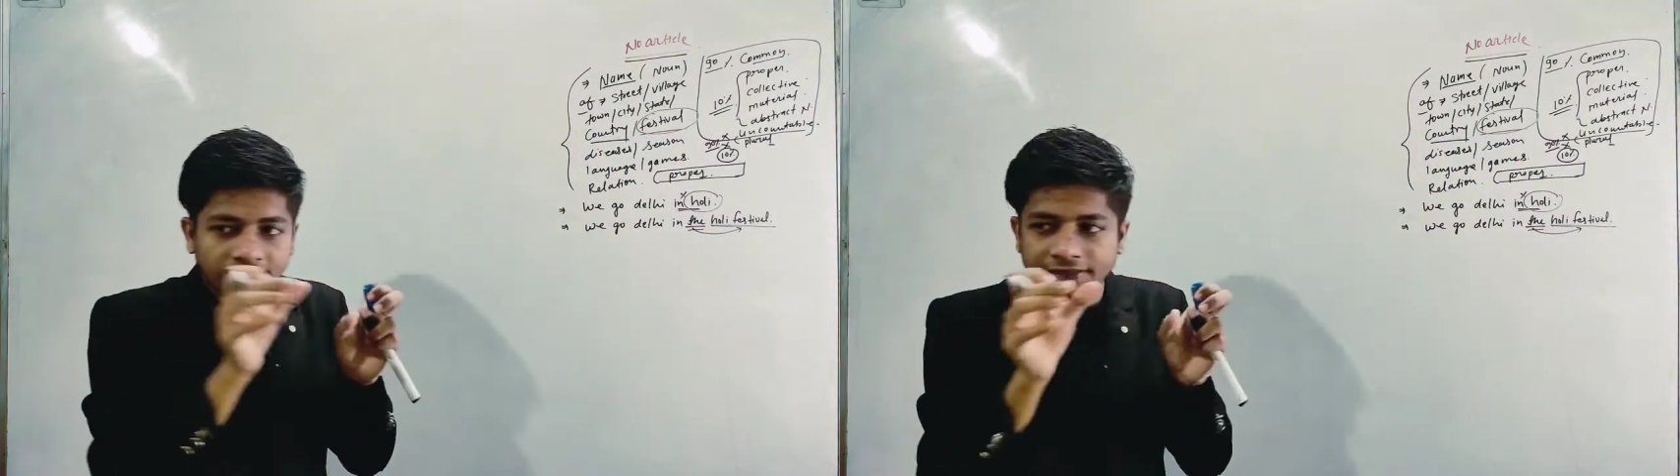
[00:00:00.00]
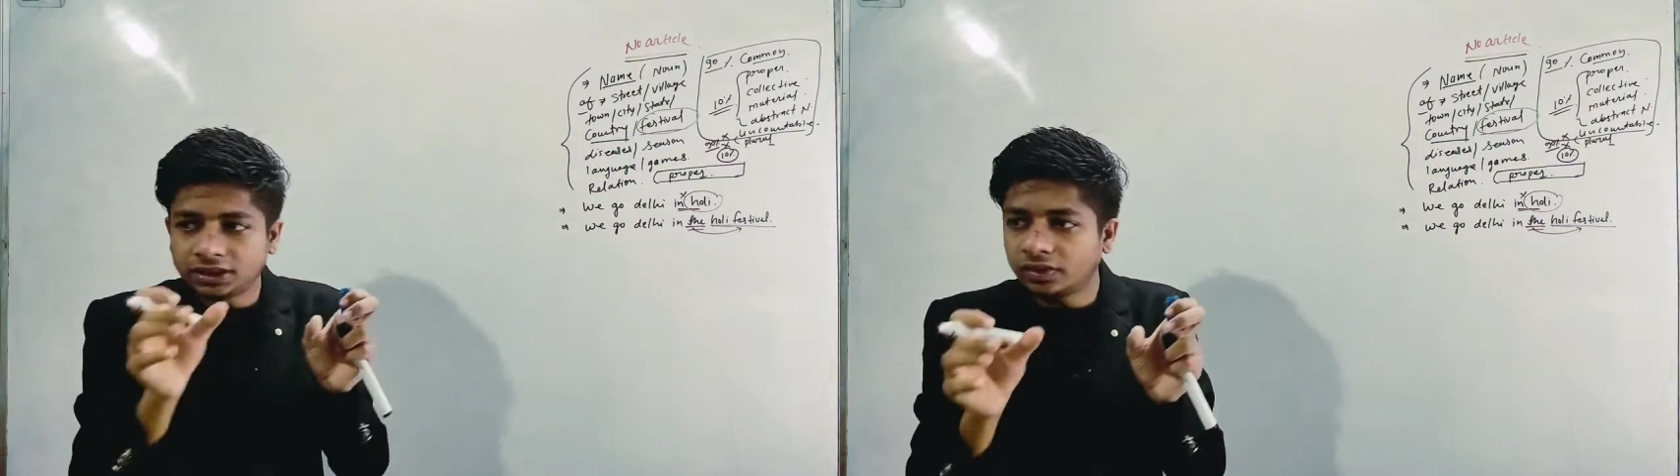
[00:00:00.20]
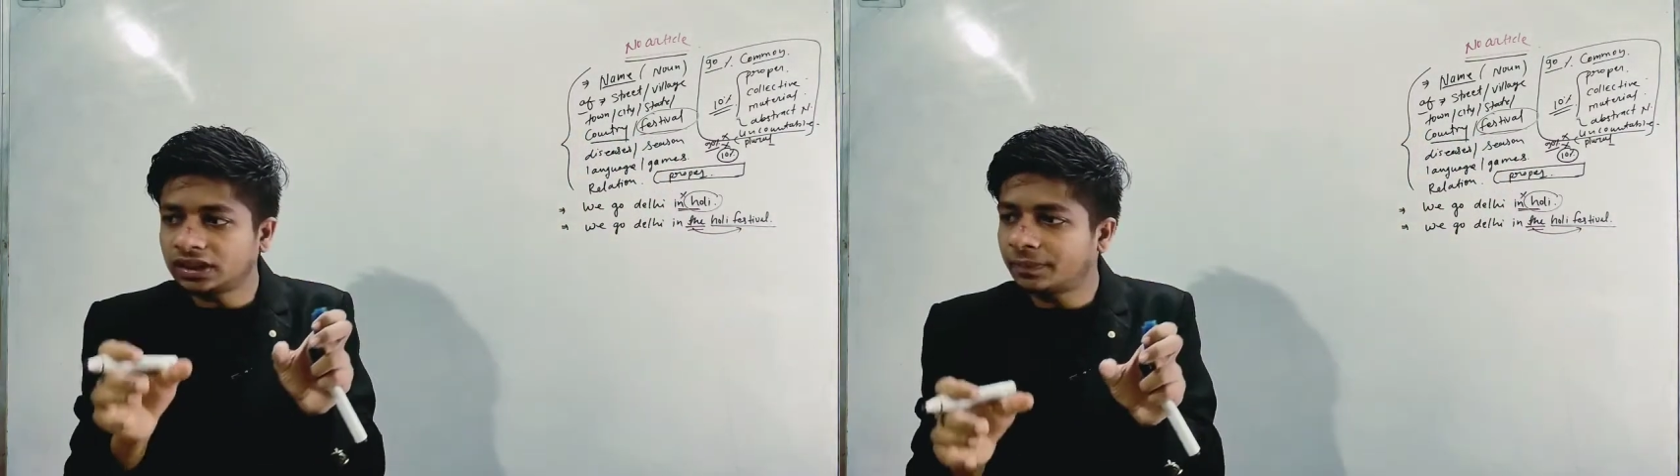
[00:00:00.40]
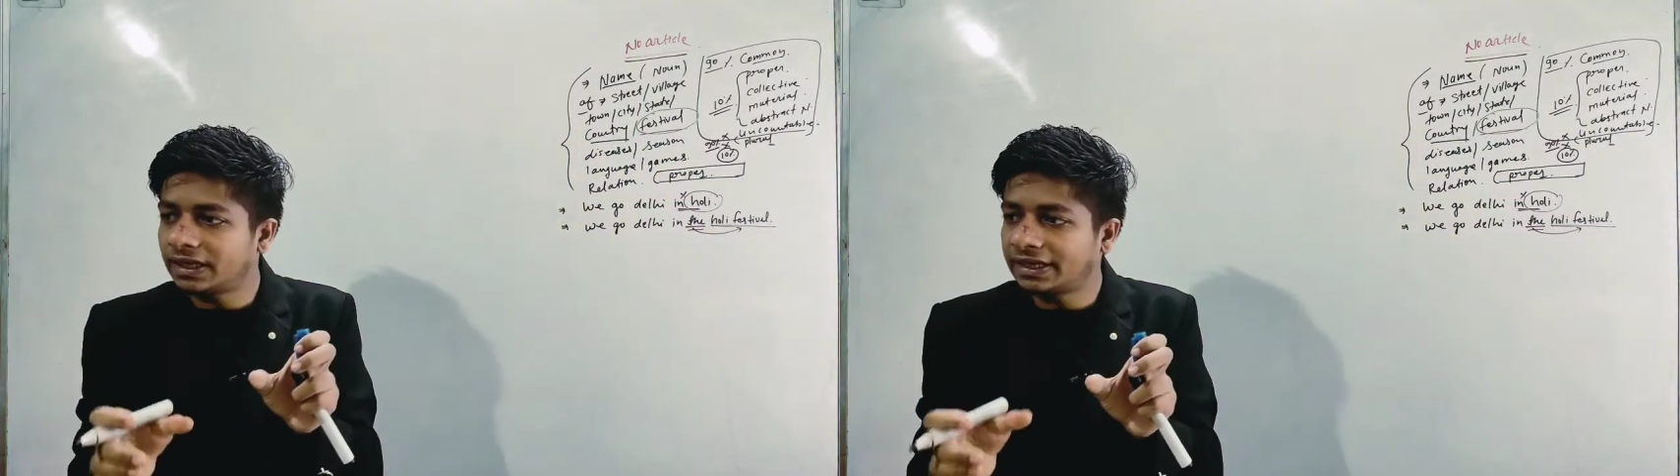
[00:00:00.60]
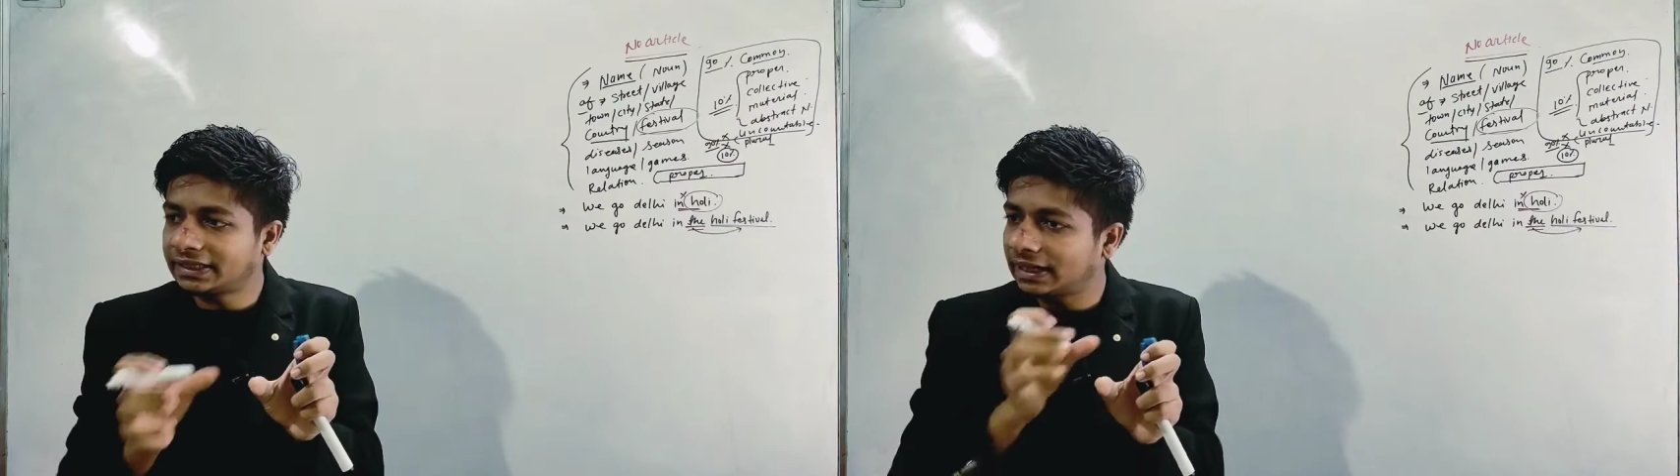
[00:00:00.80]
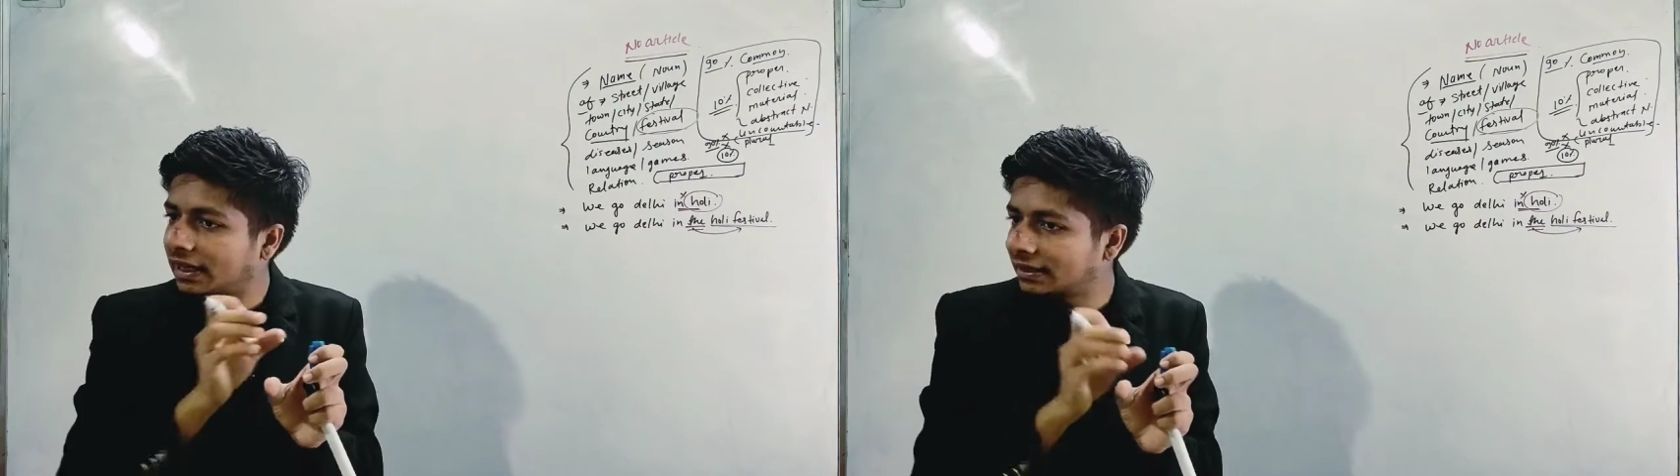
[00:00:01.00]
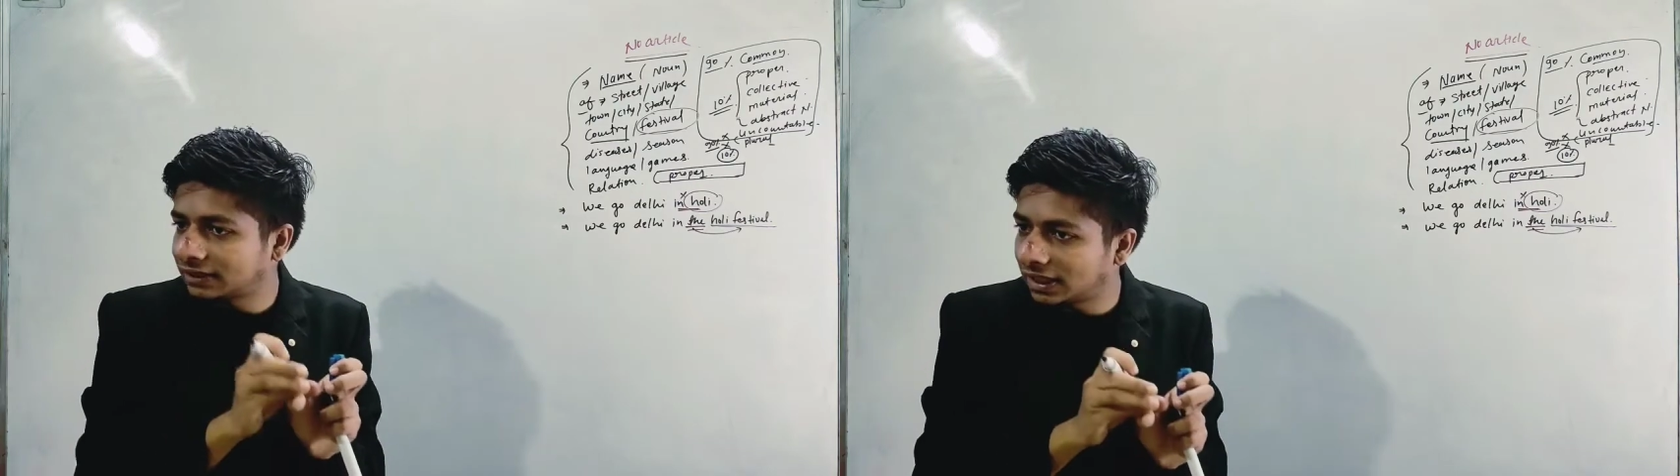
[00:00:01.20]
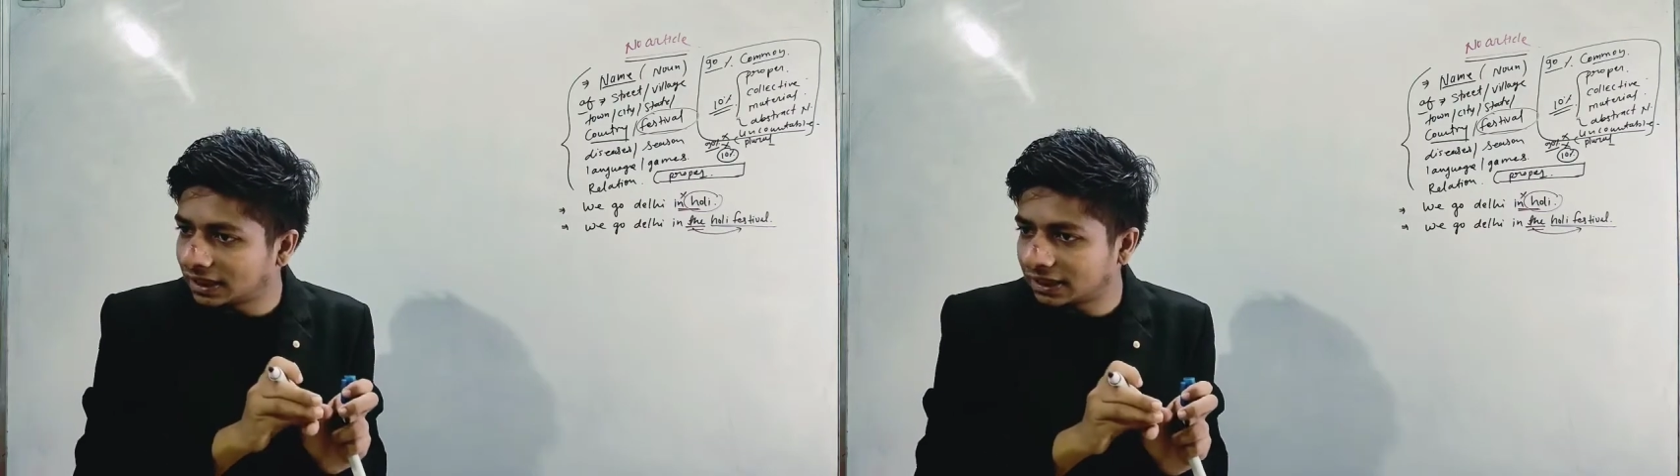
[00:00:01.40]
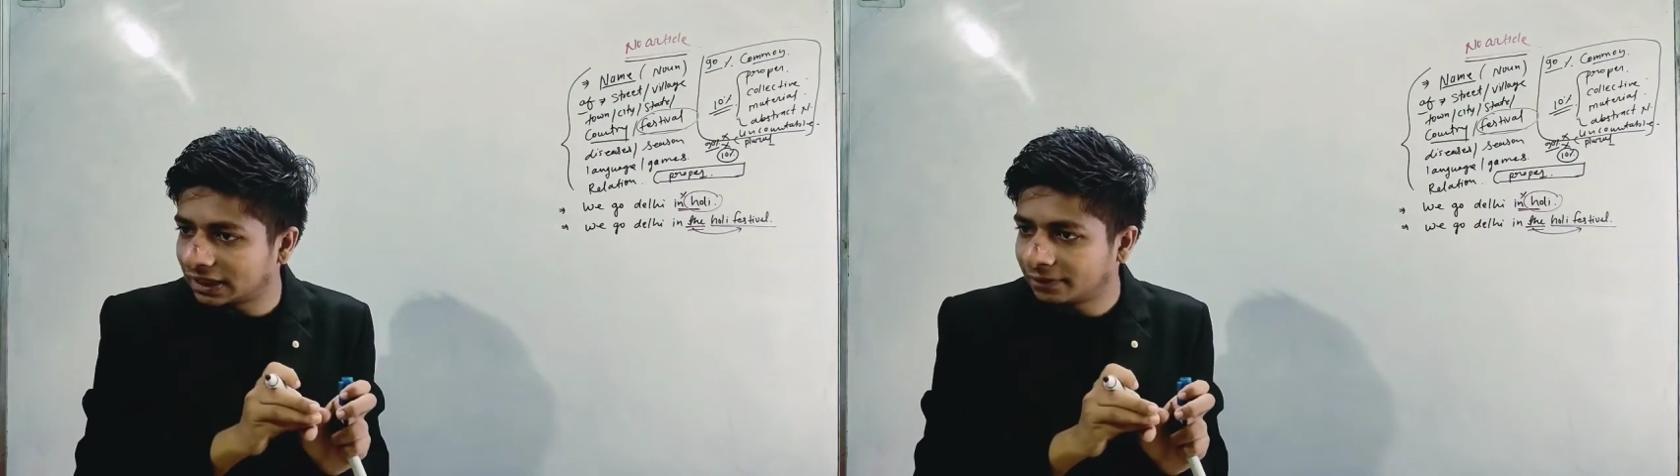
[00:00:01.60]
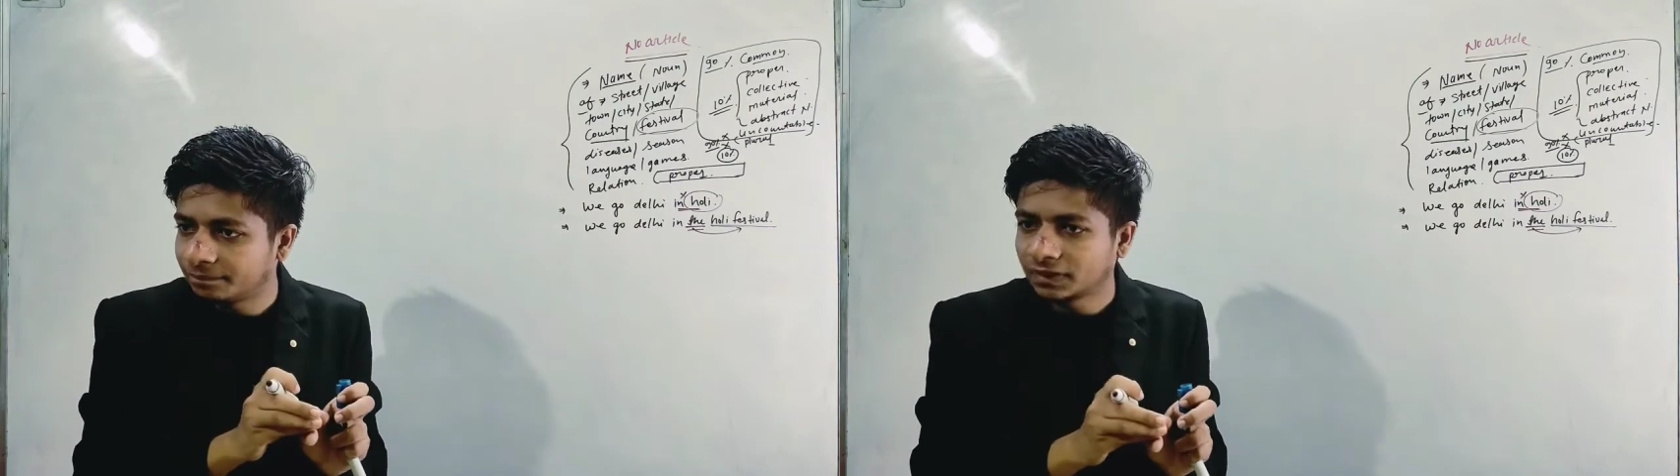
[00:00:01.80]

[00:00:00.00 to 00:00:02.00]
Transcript: फेस्टिवल के पहले आर्टिकल आएगा दा लग गया